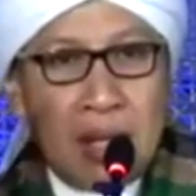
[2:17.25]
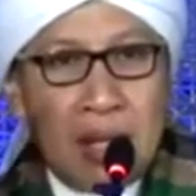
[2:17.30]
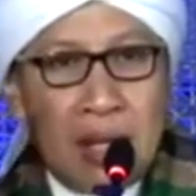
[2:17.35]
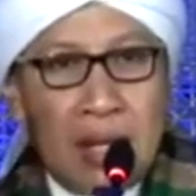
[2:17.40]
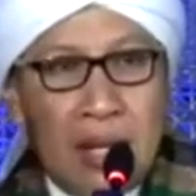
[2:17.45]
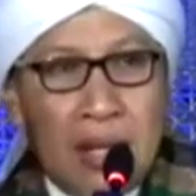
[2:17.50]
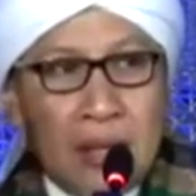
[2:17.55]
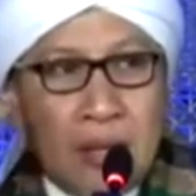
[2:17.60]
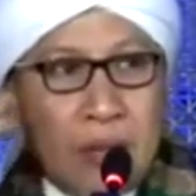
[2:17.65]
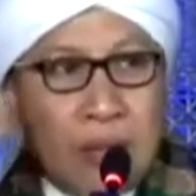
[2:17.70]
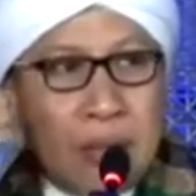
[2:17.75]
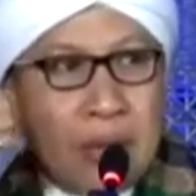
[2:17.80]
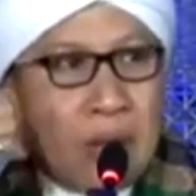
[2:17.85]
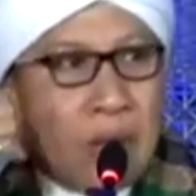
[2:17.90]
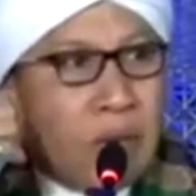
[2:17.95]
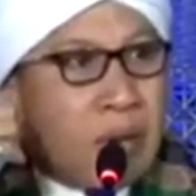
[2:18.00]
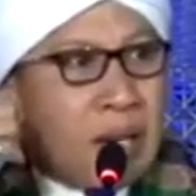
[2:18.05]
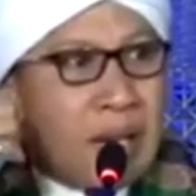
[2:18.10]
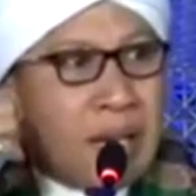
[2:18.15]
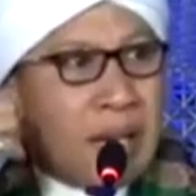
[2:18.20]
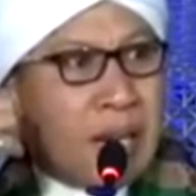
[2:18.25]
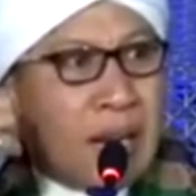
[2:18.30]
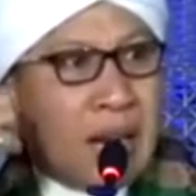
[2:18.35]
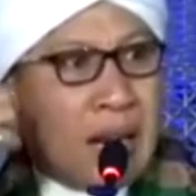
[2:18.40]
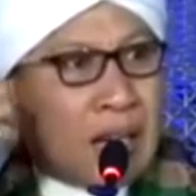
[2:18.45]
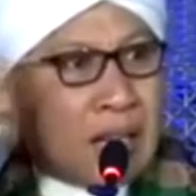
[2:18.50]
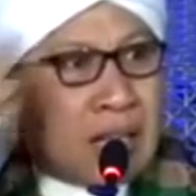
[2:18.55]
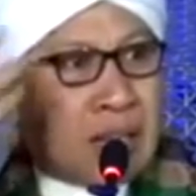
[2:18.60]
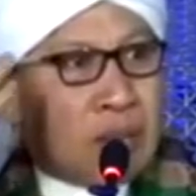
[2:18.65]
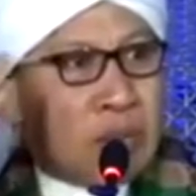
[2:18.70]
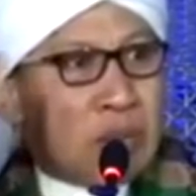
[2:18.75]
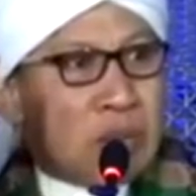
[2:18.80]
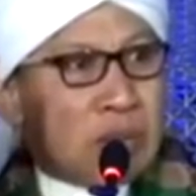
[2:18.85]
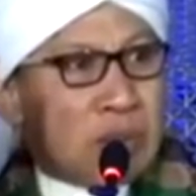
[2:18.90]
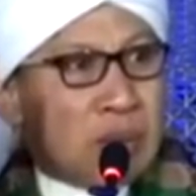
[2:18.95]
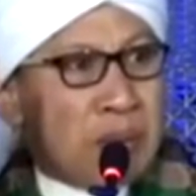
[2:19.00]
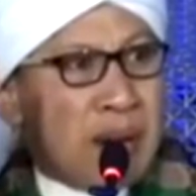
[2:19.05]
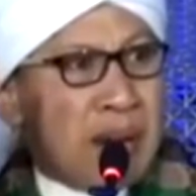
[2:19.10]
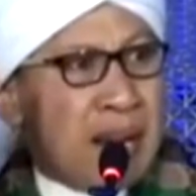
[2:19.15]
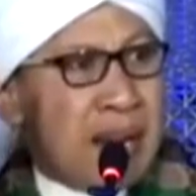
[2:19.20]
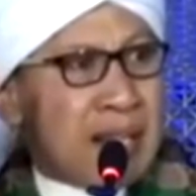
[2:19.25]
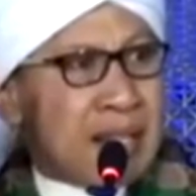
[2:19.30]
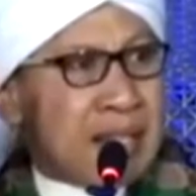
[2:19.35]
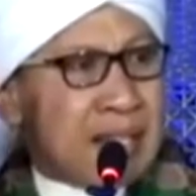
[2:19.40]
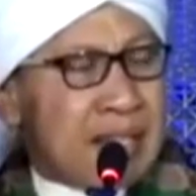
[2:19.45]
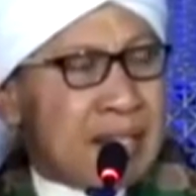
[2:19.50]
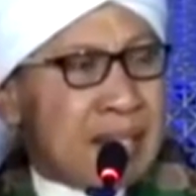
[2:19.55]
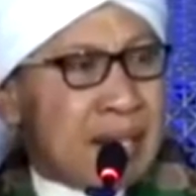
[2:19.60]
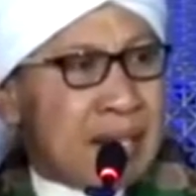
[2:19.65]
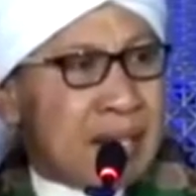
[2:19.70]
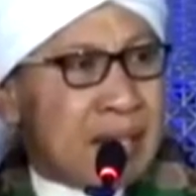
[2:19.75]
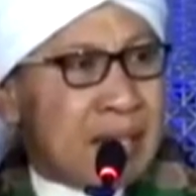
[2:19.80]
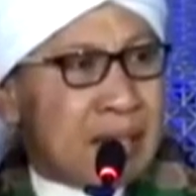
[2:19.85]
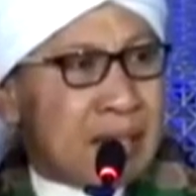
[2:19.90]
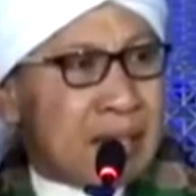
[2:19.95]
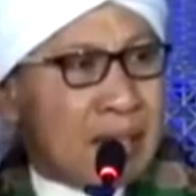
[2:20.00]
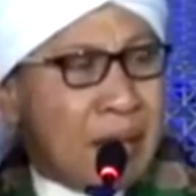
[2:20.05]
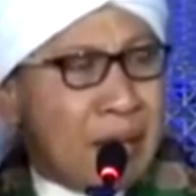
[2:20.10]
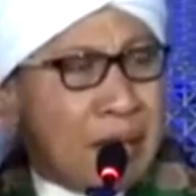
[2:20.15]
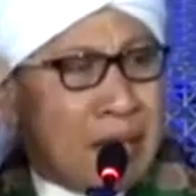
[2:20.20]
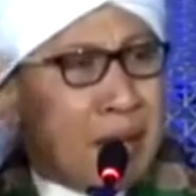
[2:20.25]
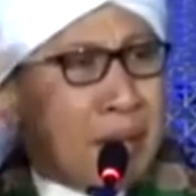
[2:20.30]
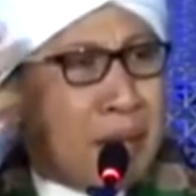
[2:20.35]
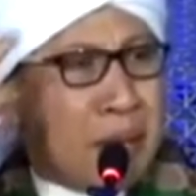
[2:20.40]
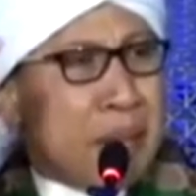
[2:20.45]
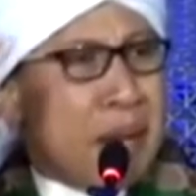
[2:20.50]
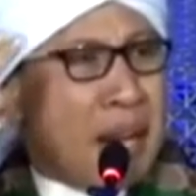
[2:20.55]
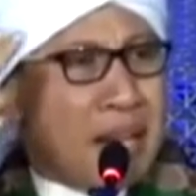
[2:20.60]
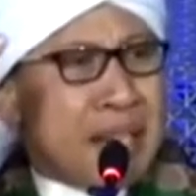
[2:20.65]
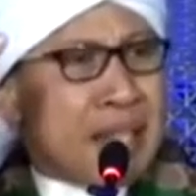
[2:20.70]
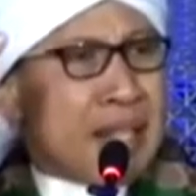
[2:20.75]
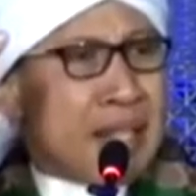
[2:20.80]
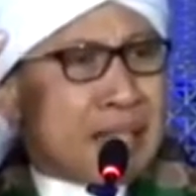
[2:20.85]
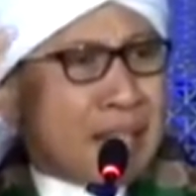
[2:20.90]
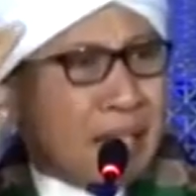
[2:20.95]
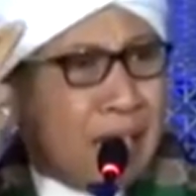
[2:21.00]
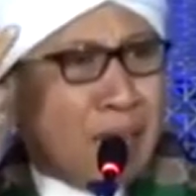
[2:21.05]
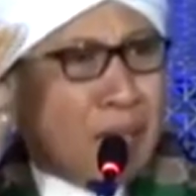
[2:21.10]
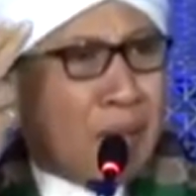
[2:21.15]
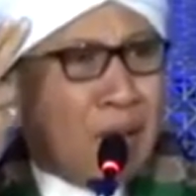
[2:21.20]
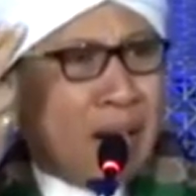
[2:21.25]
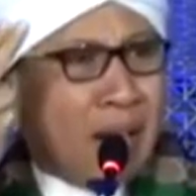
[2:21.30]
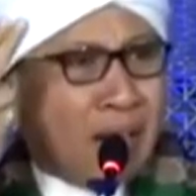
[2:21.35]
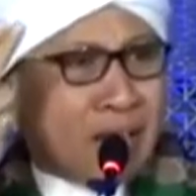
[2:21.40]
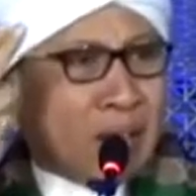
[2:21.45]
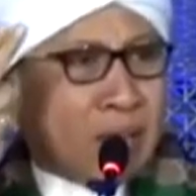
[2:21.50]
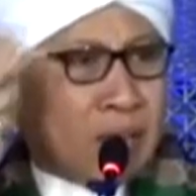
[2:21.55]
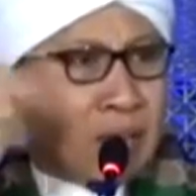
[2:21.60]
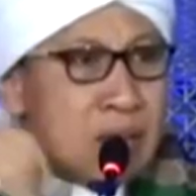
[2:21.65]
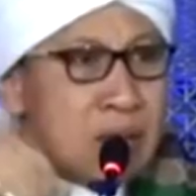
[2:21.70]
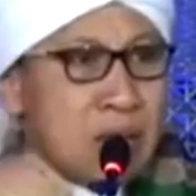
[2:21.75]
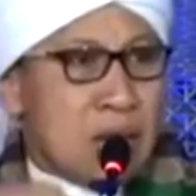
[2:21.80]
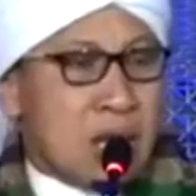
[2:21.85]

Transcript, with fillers: Anda tobat orang yang nggak ketemu. Gimana saya cari? Saya ingin mengembalikan. Saya tidak mau haram.